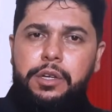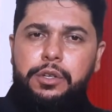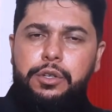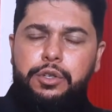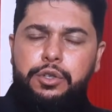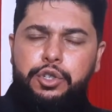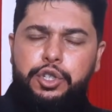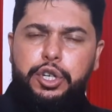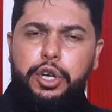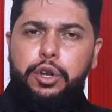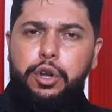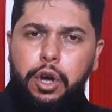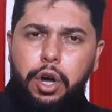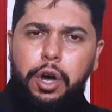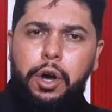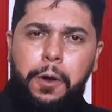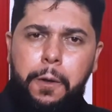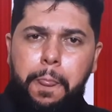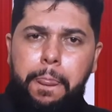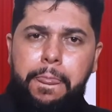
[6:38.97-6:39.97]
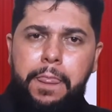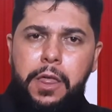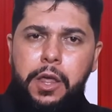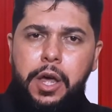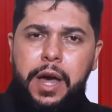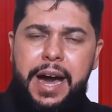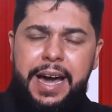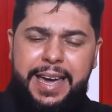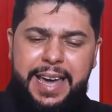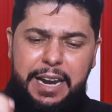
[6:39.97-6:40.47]
tirou
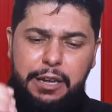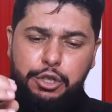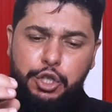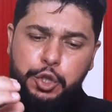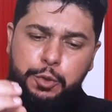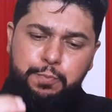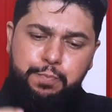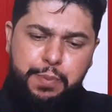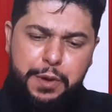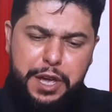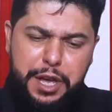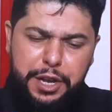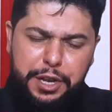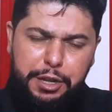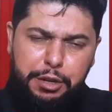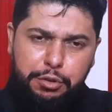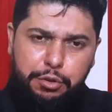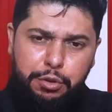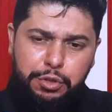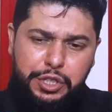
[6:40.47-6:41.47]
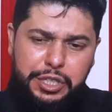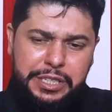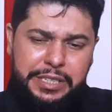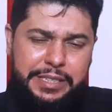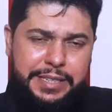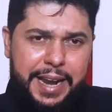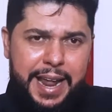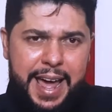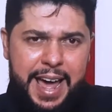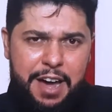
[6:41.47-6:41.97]
aquele espírito de
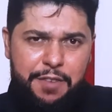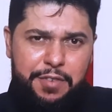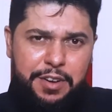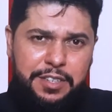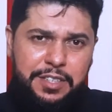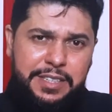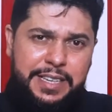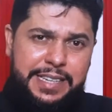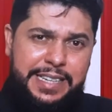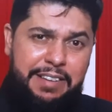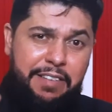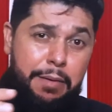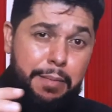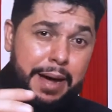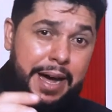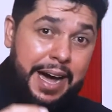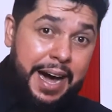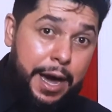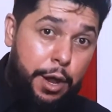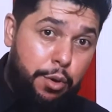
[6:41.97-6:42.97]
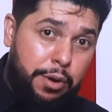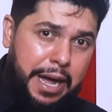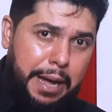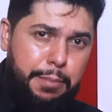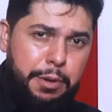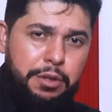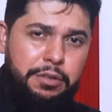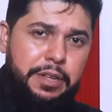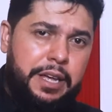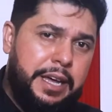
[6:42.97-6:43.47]
trevas que estava amarrando o
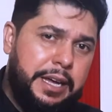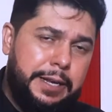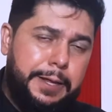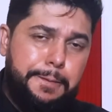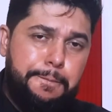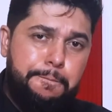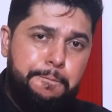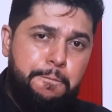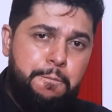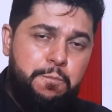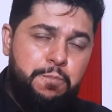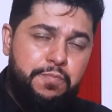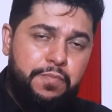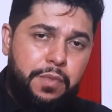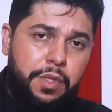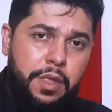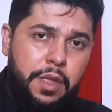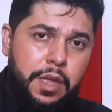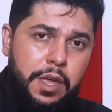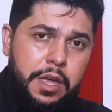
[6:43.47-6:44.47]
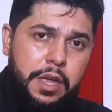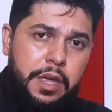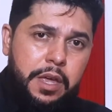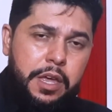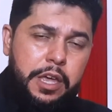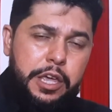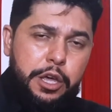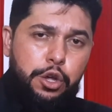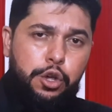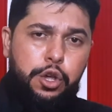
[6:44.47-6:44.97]
caminho dele.
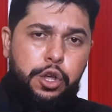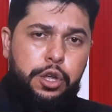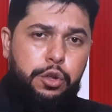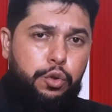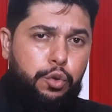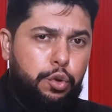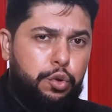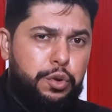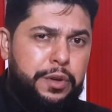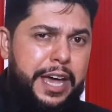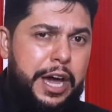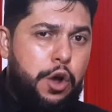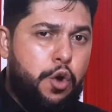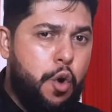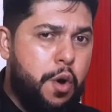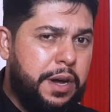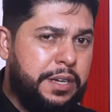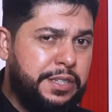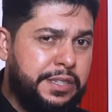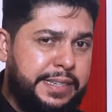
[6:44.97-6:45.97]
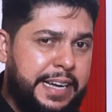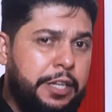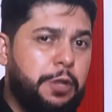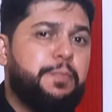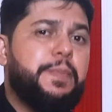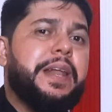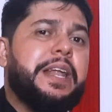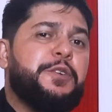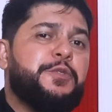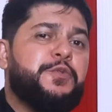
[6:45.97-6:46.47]
E tudo que é conquistado
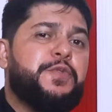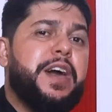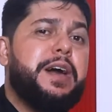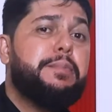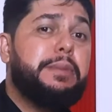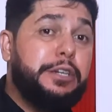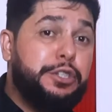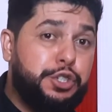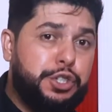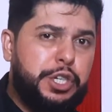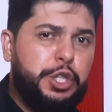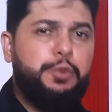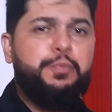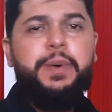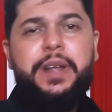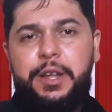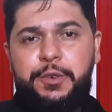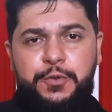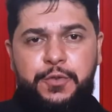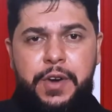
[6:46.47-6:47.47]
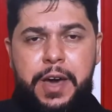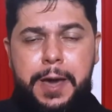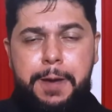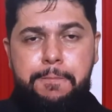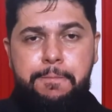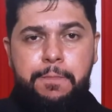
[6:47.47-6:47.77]
pela fé é mantido pela fé.